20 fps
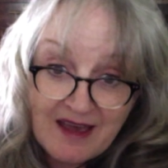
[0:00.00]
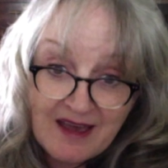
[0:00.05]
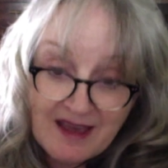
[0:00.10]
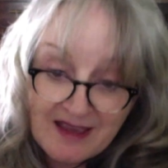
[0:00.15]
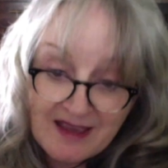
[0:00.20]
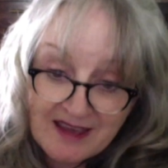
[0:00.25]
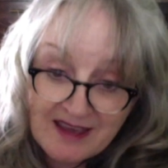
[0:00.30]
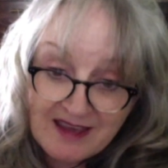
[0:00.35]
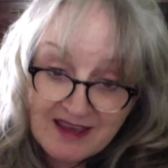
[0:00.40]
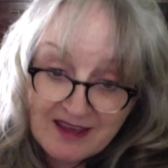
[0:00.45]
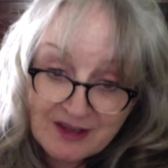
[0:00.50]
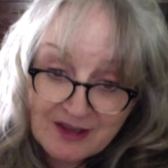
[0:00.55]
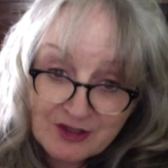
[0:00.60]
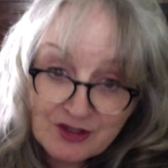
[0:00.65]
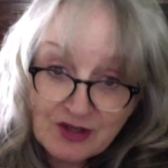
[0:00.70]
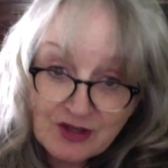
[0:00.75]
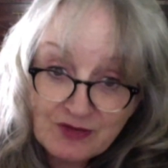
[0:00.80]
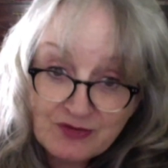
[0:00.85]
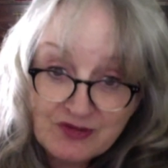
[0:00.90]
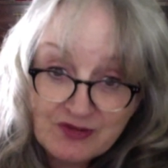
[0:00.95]
et je
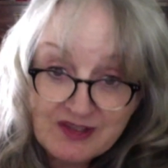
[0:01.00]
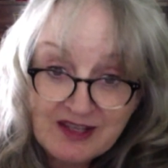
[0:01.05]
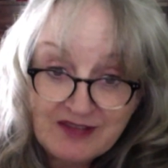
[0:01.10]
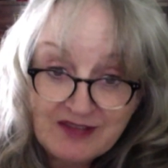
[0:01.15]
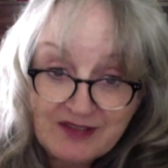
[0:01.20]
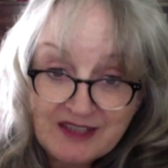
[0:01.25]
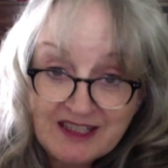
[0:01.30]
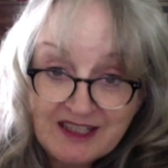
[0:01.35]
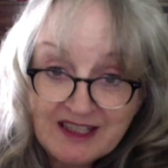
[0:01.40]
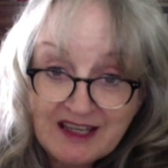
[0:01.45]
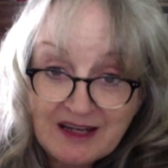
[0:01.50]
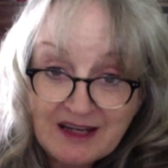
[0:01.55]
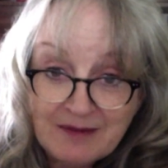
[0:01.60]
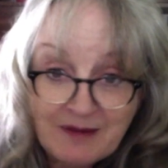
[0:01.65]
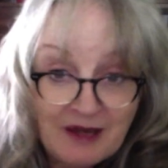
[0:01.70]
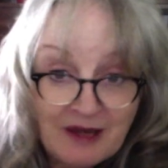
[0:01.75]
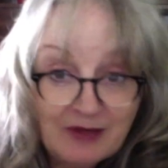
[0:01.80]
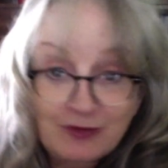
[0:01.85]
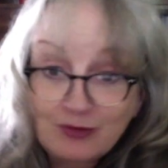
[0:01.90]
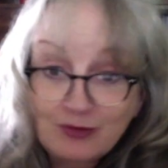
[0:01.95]
vous invite également
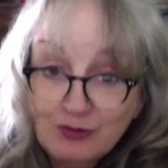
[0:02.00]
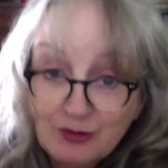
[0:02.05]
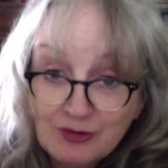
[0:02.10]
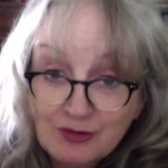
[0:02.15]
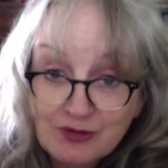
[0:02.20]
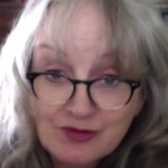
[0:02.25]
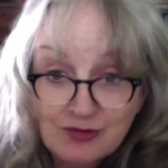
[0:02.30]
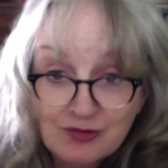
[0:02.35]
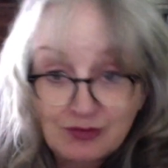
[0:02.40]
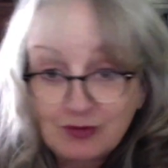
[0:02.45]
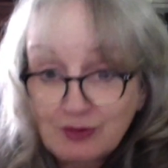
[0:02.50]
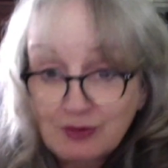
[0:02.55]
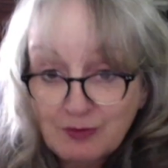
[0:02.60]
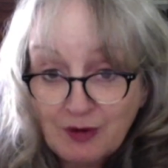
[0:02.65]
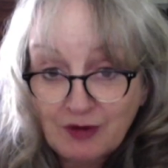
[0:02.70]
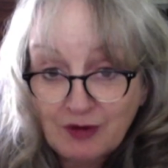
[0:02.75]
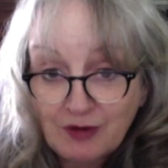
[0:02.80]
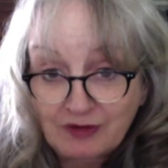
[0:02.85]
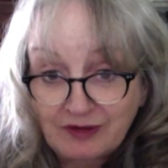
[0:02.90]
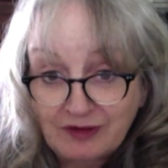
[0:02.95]
tous, tout le
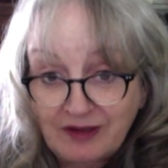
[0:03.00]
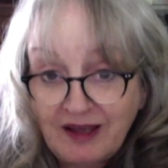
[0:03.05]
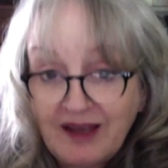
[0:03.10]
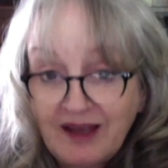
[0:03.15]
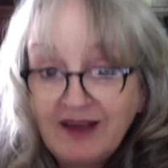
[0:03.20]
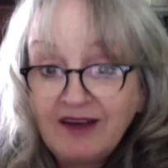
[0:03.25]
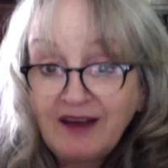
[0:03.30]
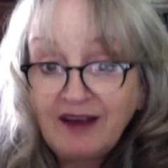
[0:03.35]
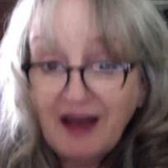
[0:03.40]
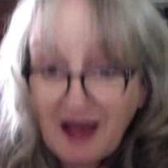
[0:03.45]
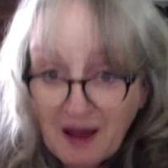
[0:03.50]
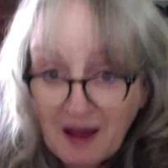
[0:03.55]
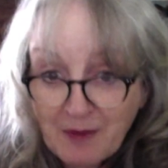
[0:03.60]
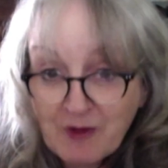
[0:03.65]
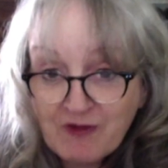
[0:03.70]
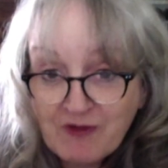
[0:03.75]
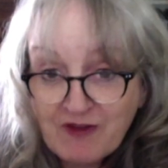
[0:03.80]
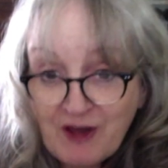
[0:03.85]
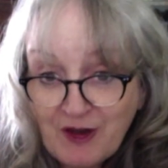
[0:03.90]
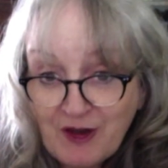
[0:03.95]
monde, à me
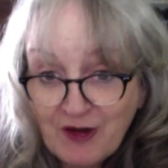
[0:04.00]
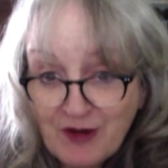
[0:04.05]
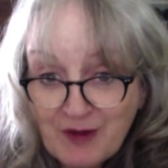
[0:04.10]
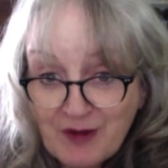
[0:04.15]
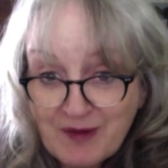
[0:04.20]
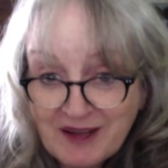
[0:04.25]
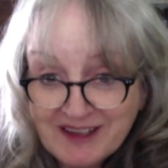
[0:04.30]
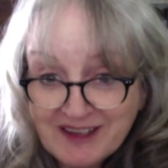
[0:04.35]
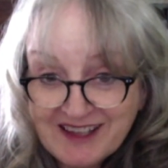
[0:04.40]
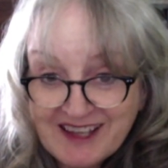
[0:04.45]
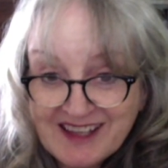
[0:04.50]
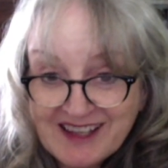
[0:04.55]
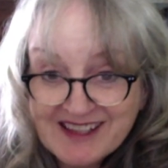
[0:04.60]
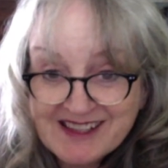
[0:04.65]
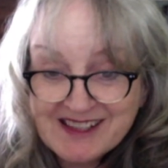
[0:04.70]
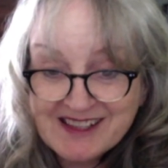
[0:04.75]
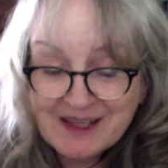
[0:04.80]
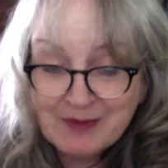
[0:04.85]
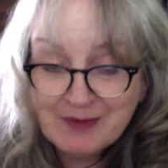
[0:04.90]
faire un commentaire. Ça me